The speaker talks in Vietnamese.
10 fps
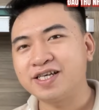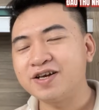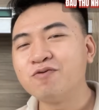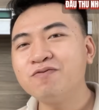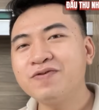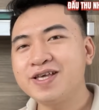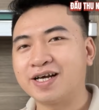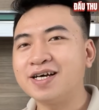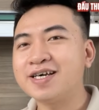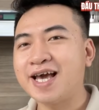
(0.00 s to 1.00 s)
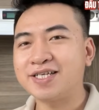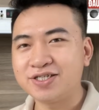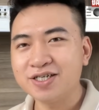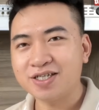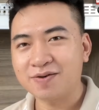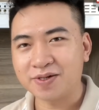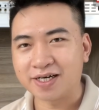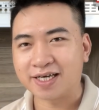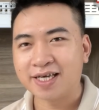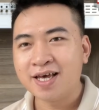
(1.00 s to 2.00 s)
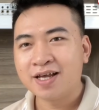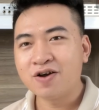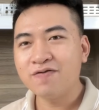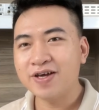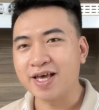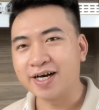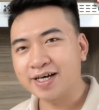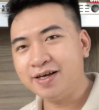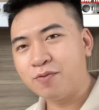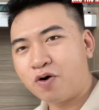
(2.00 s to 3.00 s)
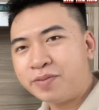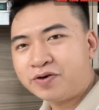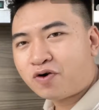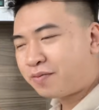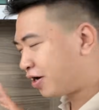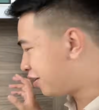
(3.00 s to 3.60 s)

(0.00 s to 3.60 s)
chỉ đúng với những thời gian trước thôi mọi người. Đối với những cái bộ micro mà